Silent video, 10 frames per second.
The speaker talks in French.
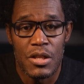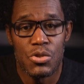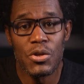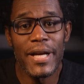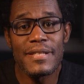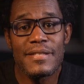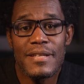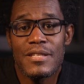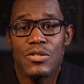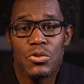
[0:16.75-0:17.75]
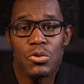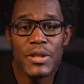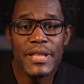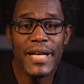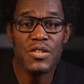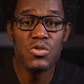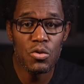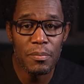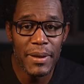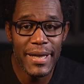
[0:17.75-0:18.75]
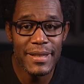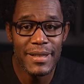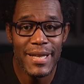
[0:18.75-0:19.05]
ce quartier historique a sombré dans